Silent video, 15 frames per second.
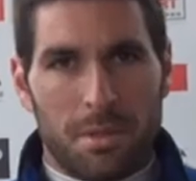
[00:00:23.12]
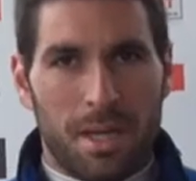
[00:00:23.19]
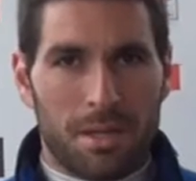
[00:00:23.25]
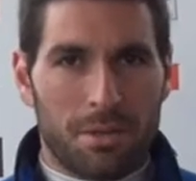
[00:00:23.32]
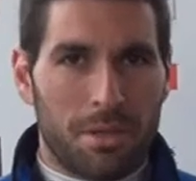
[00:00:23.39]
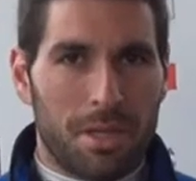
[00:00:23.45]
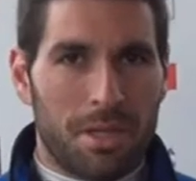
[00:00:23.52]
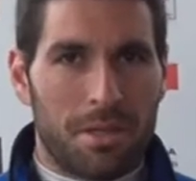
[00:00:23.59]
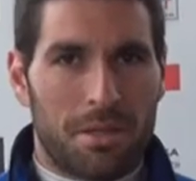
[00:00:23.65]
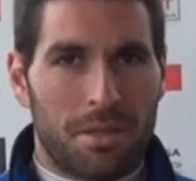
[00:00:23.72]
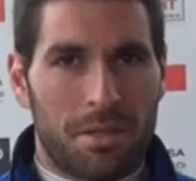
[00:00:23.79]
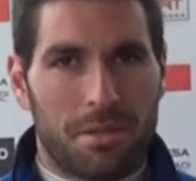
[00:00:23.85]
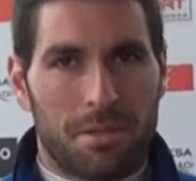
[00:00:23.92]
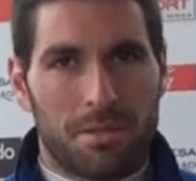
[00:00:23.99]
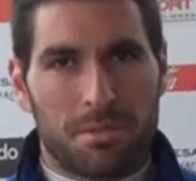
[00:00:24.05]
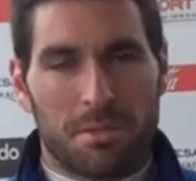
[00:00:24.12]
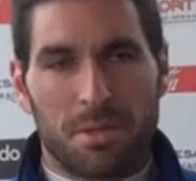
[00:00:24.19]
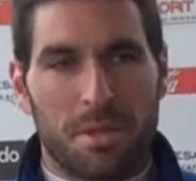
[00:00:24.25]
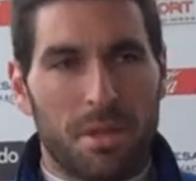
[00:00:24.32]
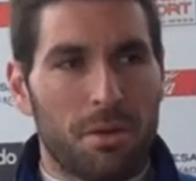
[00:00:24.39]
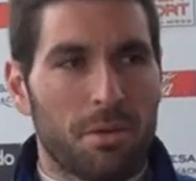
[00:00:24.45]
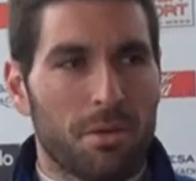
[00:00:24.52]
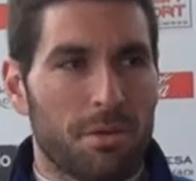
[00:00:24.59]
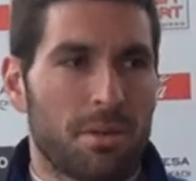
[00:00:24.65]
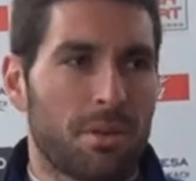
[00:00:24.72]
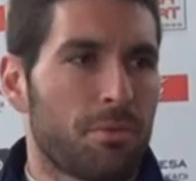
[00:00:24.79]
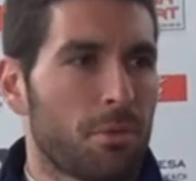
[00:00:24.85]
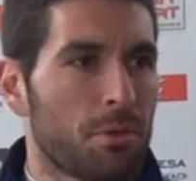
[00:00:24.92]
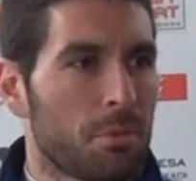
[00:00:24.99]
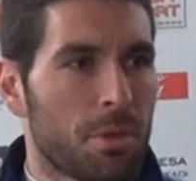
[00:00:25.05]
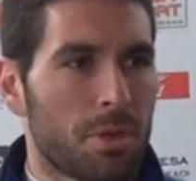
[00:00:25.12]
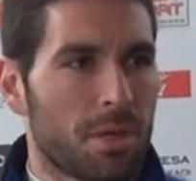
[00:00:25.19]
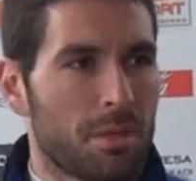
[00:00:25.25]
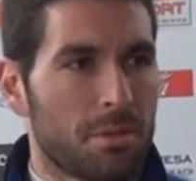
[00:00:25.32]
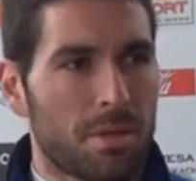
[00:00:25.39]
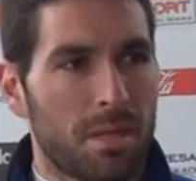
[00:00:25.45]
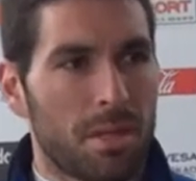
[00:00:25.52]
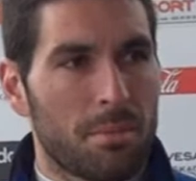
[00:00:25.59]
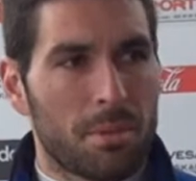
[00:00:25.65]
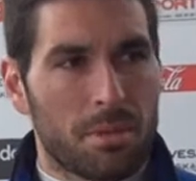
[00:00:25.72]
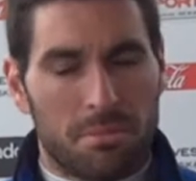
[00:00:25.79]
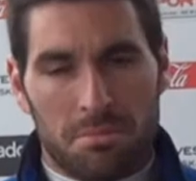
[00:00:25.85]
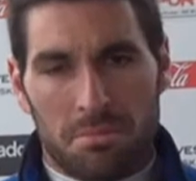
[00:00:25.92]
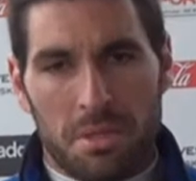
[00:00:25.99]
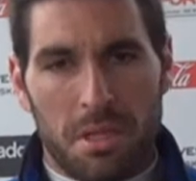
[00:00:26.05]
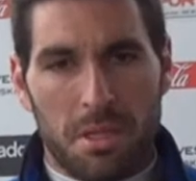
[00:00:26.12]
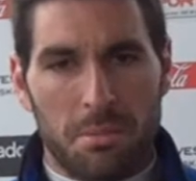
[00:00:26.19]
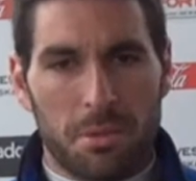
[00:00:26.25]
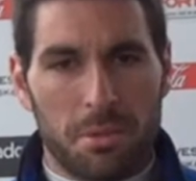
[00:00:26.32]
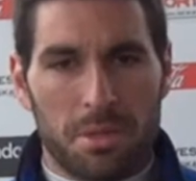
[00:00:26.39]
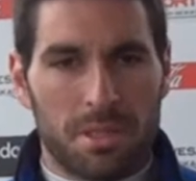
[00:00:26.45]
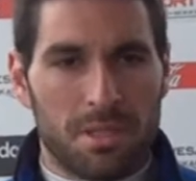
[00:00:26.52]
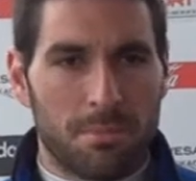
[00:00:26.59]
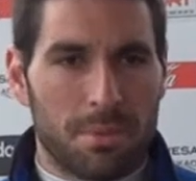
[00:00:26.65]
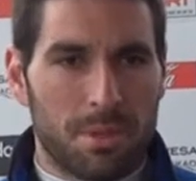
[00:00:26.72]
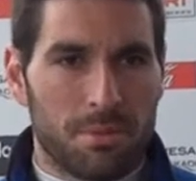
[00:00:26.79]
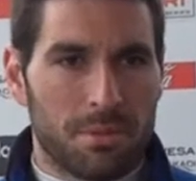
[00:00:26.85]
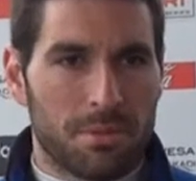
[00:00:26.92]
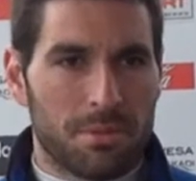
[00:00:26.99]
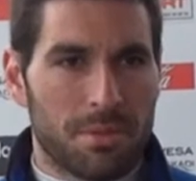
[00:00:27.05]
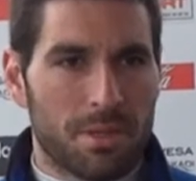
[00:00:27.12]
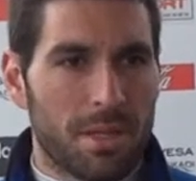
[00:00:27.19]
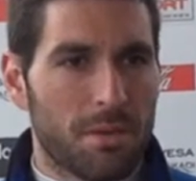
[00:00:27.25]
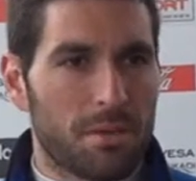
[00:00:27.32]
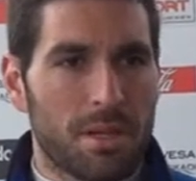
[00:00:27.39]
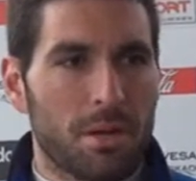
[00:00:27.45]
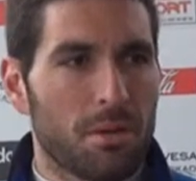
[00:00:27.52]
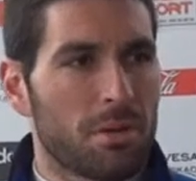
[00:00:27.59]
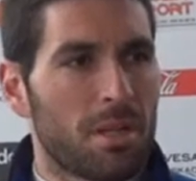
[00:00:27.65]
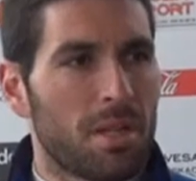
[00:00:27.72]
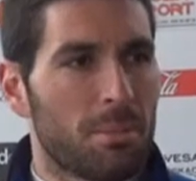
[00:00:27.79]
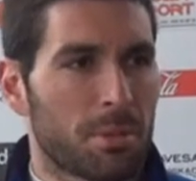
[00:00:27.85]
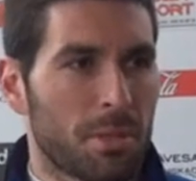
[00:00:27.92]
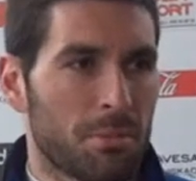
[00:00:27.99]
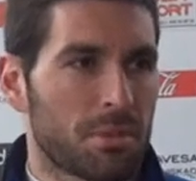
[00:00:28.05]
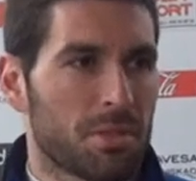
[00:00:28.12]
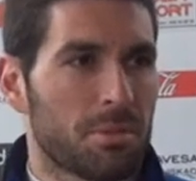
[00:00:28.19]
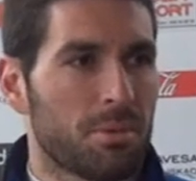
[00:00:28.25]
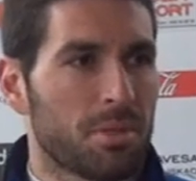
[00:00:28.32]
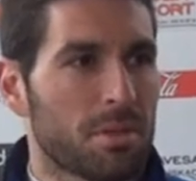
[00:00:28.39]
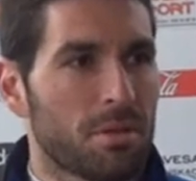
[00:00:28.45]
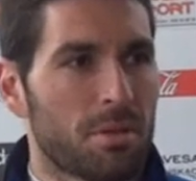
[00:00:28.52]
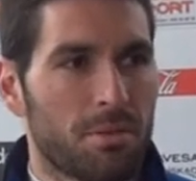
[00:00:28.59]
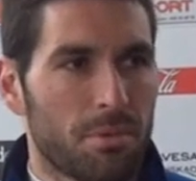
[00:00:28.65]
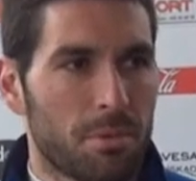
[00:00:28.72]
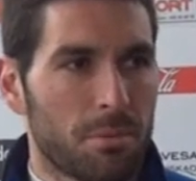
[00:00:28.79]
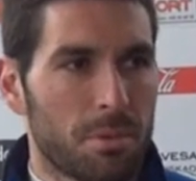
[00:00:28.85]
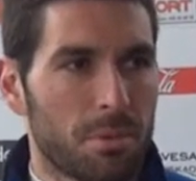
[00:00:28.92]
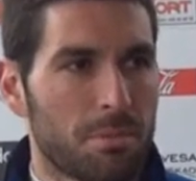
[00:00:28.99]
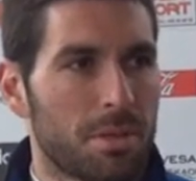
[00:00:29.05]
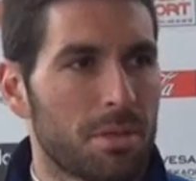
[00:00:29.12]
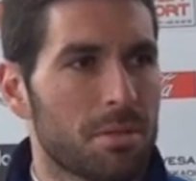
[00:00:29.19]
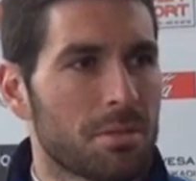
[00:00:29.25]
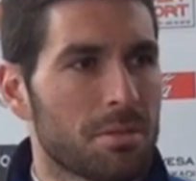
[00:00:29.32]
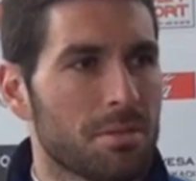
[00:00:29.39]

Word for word: Algo de, sobre todo algo de fútbol, del deporte, de deporte siempre relacionado con el deporte, pero si puede ser con el fútbol mejor.